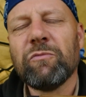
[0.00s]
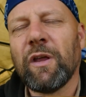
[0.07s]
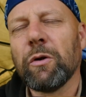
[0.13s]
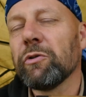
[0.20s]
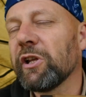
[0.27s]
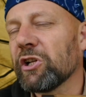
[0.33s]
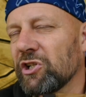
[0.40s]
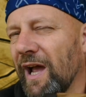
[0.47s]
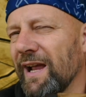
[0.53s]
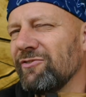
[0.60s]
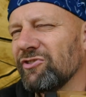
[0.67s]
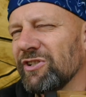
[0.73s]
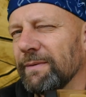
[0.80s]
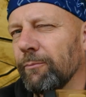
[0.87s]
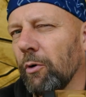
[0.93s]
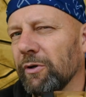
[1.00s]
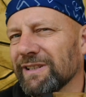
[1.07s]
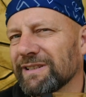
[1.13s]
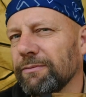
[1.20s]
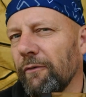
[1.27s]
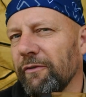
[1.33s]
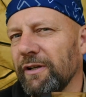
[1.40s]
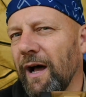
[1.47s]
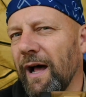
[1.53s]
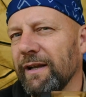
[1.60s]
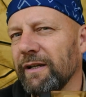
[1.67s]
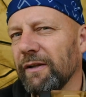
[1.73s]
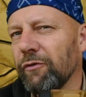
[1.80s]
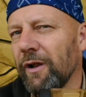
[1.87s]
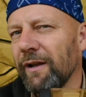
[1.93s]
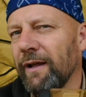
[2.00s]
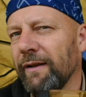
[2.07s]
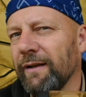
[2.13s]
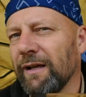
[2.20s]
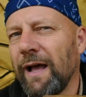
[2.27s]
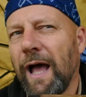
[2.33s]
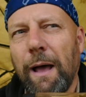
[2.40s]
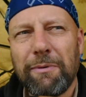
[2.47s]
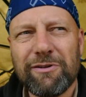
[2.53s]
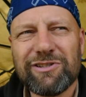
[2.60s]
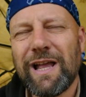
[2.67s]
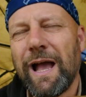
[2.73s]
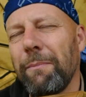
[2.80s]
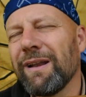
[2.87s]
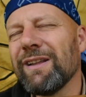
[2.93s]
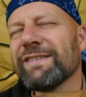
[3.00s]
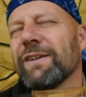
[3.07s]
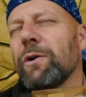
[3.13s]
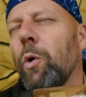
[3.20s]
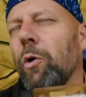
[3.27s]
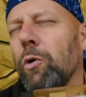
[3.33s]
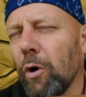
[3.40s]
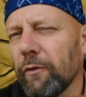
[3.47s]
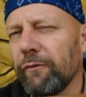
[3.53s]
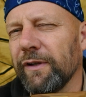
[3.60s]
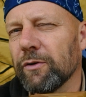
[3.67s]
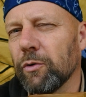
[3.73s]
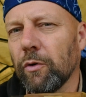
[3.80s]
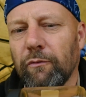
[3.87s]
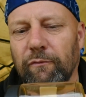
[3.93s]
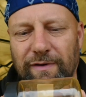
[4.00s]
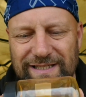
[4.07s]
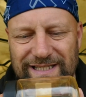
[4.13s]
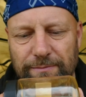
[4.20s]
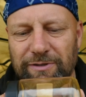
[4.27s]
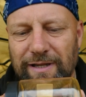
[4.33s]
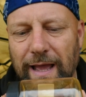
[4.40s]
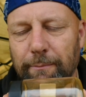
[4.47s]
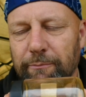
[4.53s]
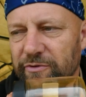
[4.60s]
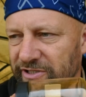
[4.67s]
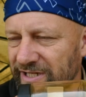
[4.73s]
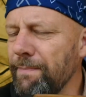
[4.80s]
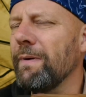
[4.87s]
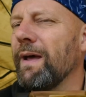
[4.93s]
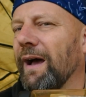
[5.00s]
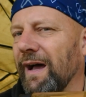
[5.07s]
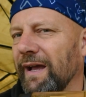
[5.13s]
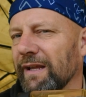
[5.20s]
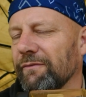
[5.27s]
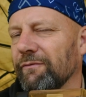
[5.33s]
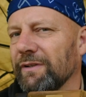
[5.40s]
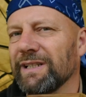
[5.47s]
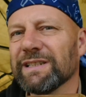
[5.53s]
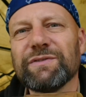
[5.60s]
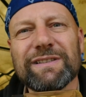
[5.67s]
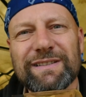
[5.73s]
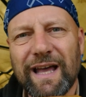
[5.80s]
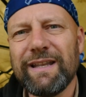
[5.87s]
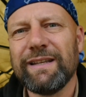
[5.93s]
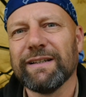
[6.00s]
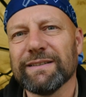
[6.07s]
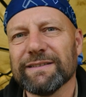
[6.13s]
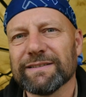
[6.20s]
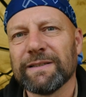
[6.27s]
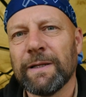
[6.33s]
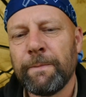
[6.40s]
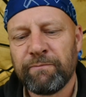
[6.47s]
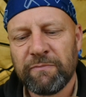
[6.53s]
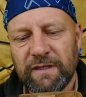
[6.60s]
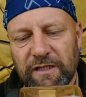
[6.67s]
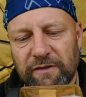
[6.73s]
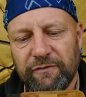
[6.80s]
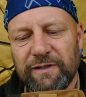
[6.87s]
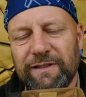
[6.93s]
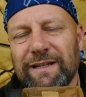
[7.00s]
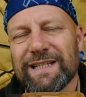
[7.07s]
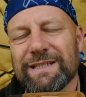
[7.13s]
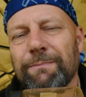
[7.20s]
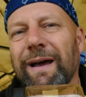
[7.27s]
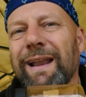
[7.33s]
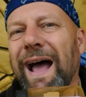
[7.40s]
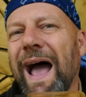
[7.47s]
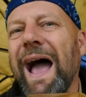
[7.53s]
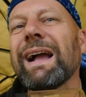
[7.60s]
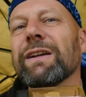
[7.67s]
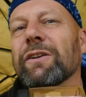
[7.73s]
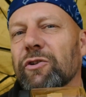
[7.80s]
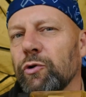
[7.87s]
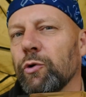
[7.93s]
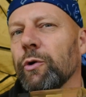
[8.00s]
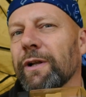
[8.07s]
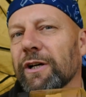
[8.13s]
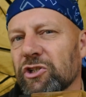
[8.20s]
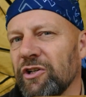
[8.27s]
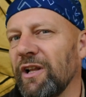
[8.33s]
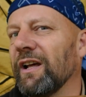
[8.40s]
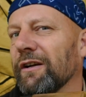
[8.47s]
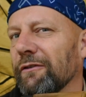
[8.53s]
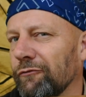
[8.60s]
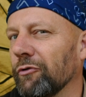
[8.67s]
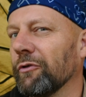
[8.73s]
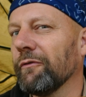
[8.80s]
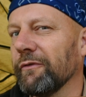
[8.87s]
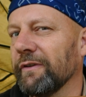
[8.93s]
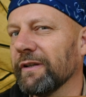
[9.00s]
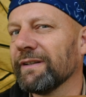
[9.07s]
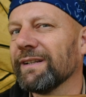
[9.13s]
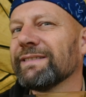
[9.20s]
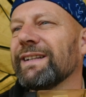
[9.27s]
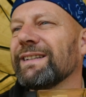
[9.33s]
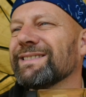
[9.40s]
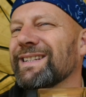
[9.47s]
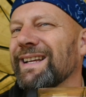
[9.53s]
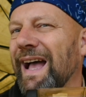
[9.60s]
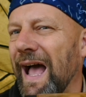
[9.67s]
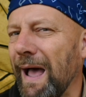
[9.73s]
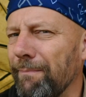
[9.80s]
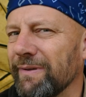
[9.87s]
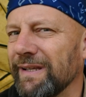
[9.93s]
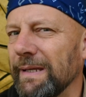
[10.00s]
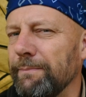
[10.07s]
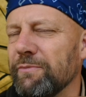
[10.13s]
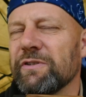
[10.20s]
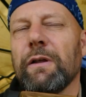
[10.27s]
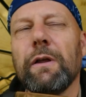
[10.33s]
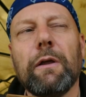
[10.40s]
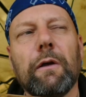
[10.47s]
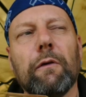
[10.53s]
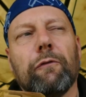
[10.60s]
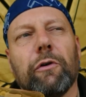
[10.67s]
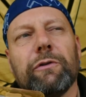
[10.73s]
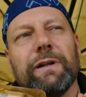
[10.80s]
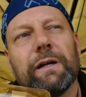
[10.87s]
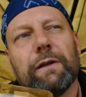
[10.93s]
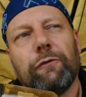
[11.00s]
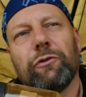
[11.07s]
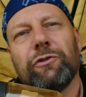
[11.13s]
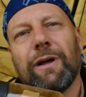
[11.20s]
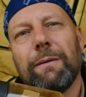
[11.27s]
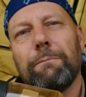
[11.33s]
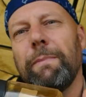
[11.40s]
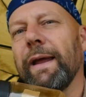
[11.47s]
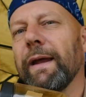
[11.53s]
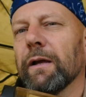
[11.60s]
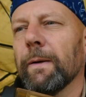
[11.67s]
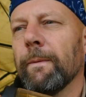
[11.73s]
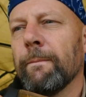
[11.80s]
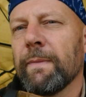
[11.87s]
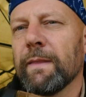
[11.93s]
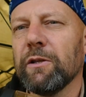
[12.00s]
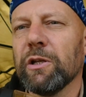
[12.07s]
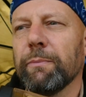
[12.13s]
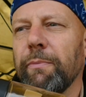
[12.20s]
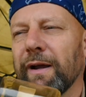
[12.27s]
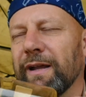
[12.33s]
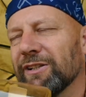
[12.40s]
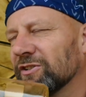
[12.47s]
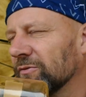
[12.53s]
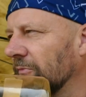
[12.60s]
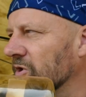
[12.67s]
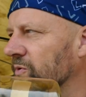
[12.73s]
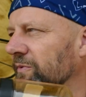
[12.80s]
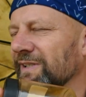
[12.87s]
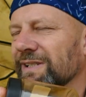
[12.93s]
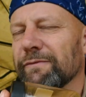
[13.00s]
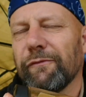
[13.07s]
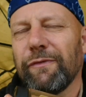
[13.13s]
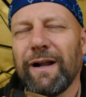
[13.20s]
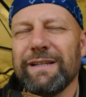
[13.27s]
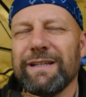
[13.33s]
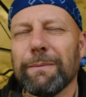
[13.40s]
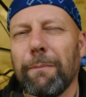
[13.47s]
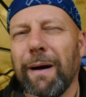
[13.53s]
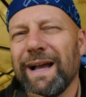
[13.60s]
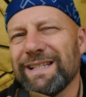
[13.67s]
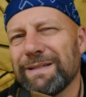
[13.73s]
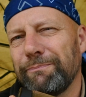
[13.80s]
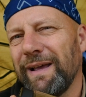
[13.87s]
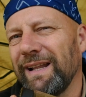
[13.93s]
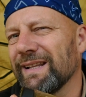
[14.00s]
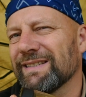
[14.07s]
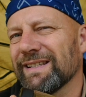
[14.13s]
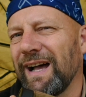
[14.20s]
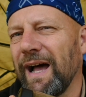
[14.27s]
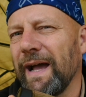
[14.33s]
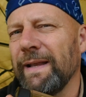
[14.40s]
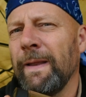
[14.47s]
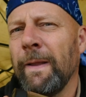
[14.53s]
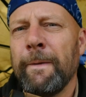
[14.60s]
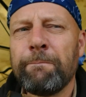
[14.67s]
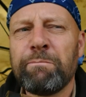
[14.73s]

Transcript: Dann unterscheiden sich die Boilies zwar wieder alle nicht voneinander, aber sie haben eine sehr hohe Lockwirkung. Was ich mit einem Dip erreichen will, ist was anderes. Ich will, dass mein Hakenköder schneller gefunden wird, dass er sich abhebt von der gefütterten Menge. Ich packe jetzt zum Beispiel in diesem Fall hier Maispellets rein.